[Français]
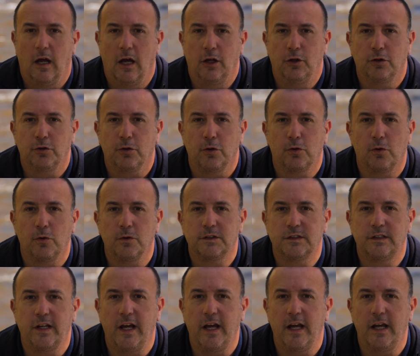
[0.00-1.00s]
Un autre
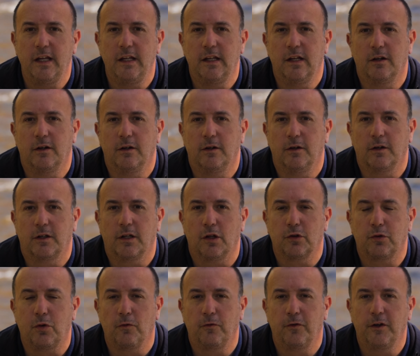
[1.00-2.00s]
conseil euh,
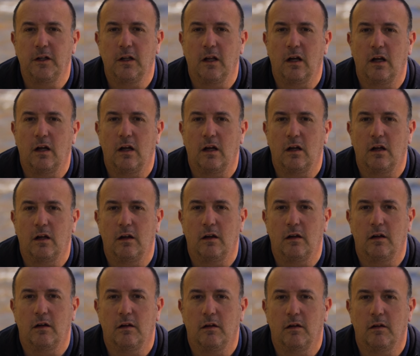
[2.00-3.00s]
quand on fait de
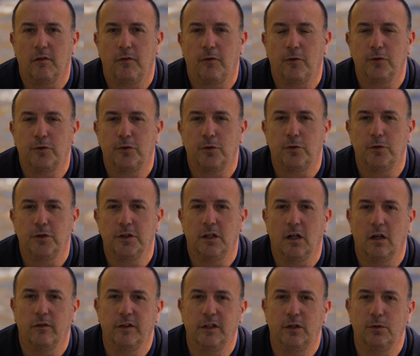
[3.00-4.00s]
la photo et de
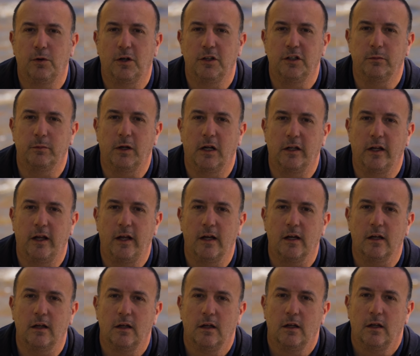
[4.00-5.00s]
la vidéo
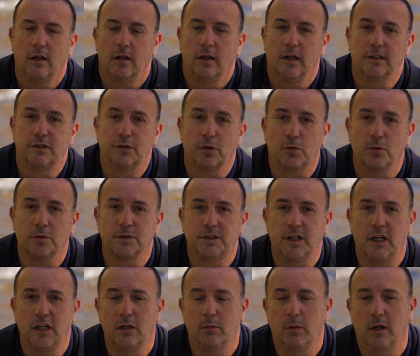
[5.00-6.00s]
animalière, et ce
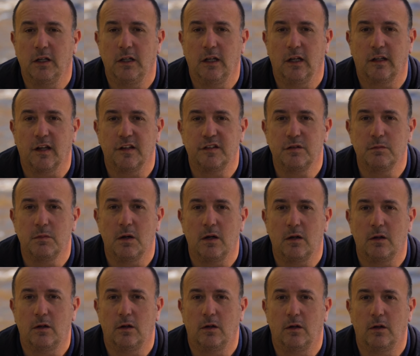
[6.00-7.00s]
conseil eh ben, il est
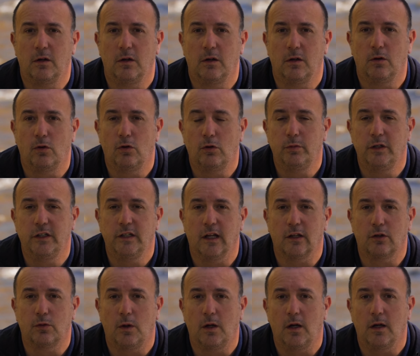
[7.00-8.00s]
quasiment euh,
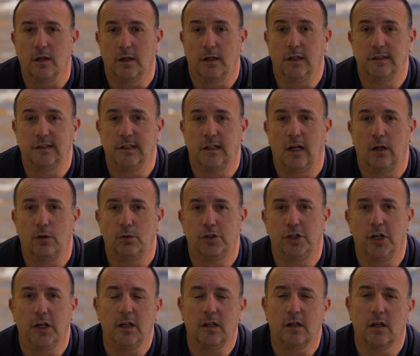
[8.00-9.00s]
obligatoire et c'est de la
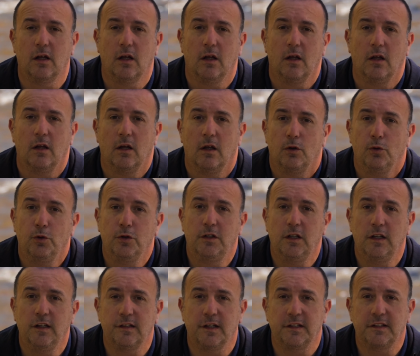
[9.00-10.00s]
logique,
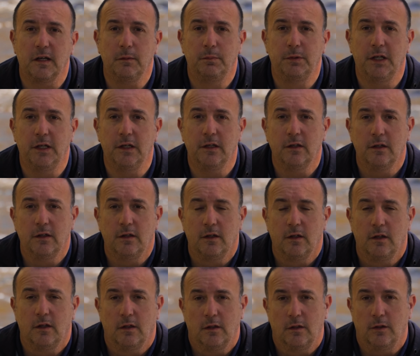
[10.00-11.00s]
utilise un trépied.
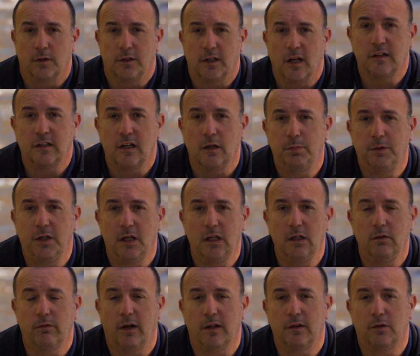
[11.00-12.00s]
Donc trépied
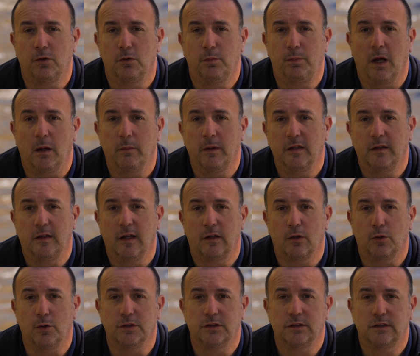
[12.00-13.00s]
il va te permettre
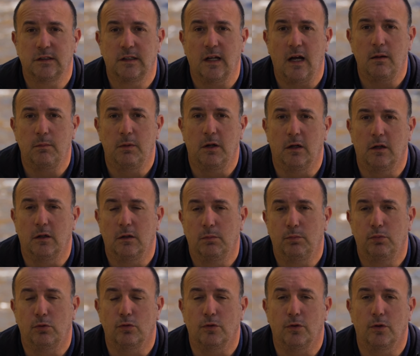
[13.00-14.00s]
d'être stable
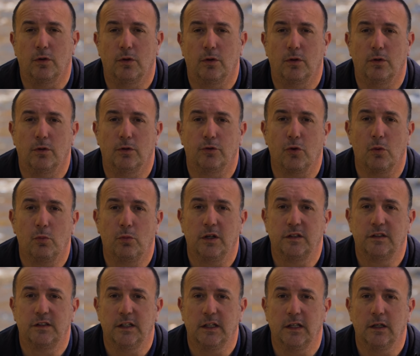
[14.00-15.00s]
pour ton
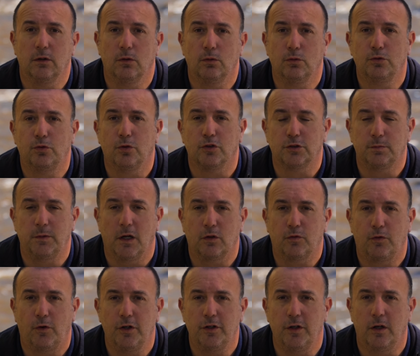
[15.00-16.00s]
boîtier ou ton
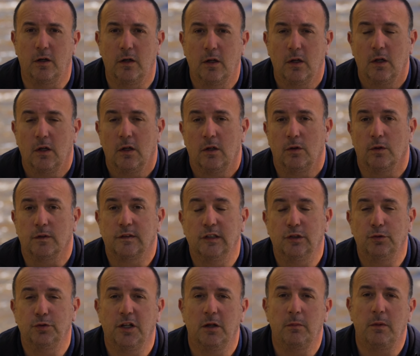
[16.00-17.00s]
smartphone. Donc si
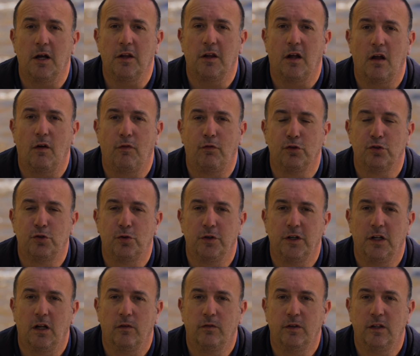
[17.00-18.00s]
tu démarres dans la photo
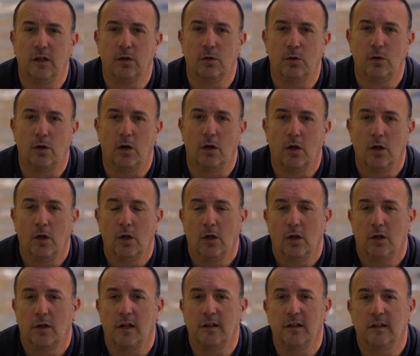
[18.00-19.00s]
et la vidéo,
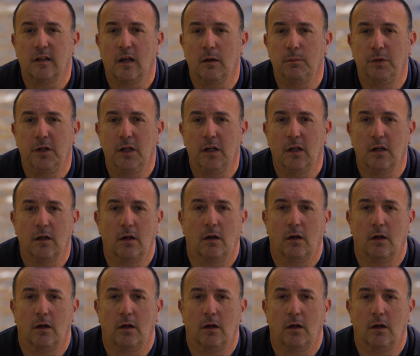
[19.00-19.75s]
tu as des trépieds